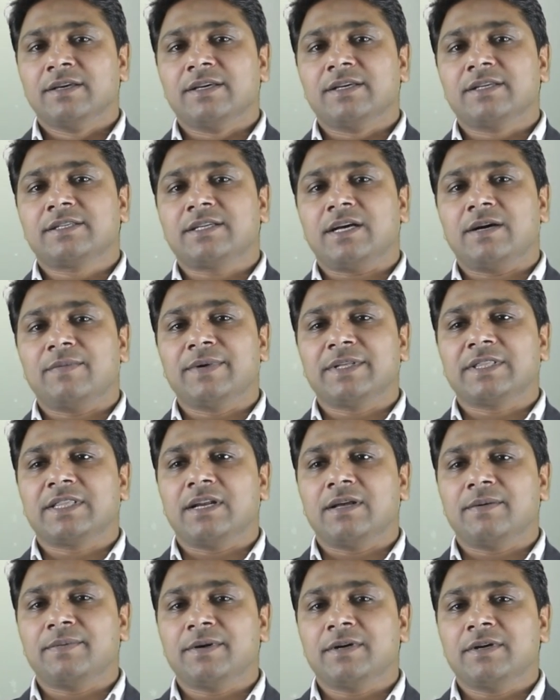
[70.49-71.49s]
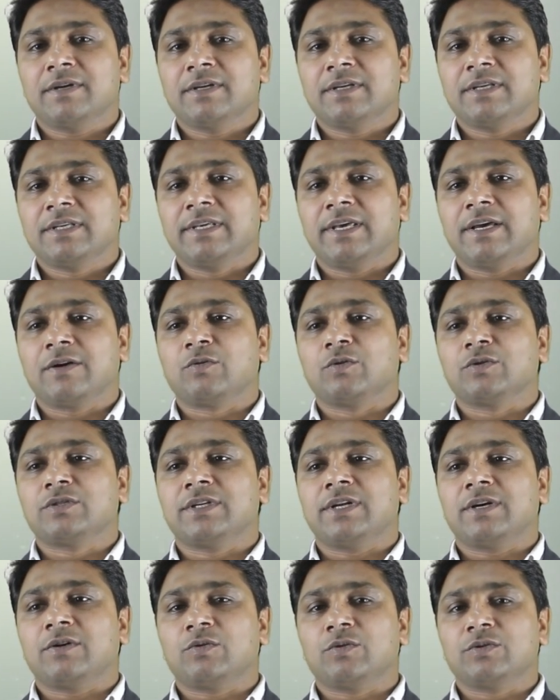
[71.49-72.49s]
इसका मतलब ये
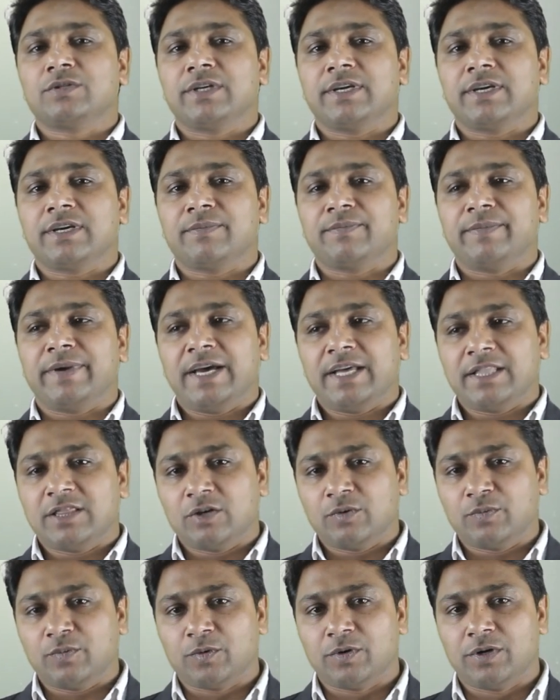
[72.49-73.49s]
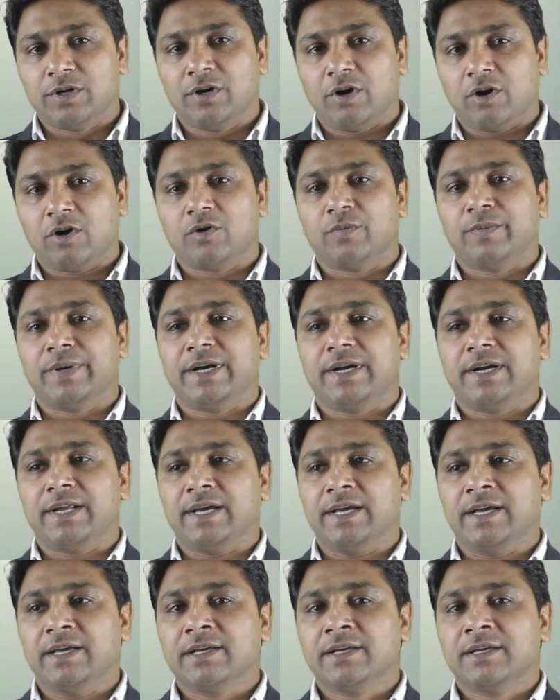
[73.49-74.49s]
कुछ ना कुछ एक महत्वपूर्ण डॉक्यूमेंट
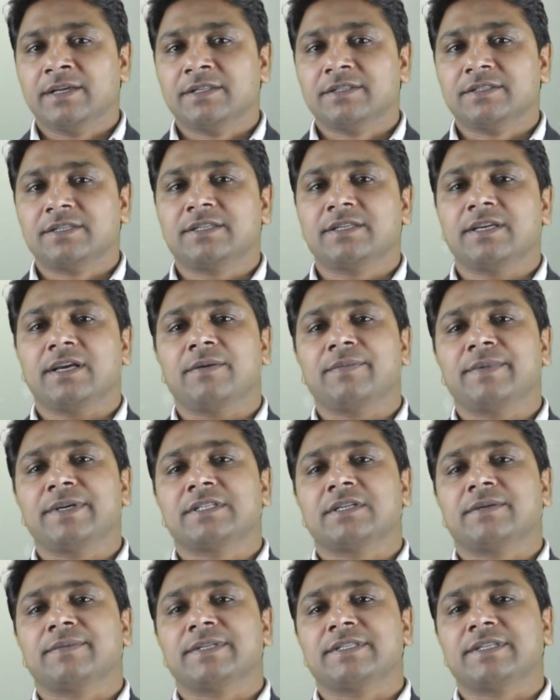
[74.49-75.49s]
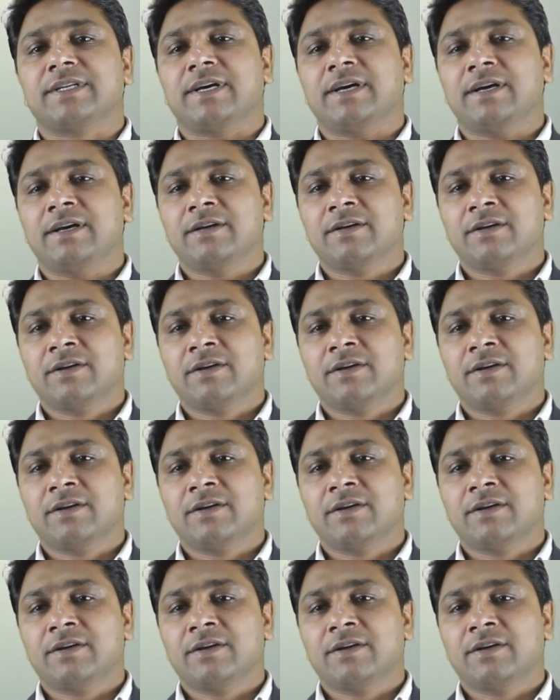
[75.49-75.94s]
है जिसे हमें समझना